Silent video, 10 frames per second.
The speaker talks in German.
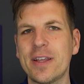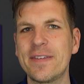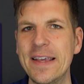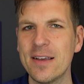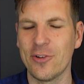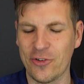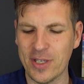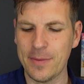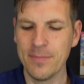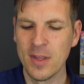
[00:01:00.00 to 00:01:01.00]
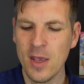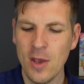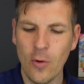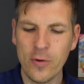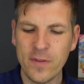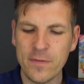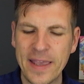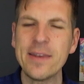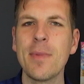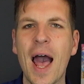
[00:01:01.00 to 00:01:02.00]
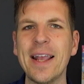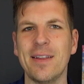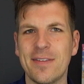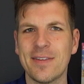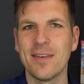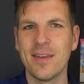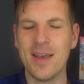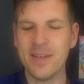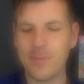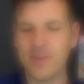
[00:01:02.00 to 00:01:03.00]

Kritiken geschrieben. Und zu Venom 1, ja, dem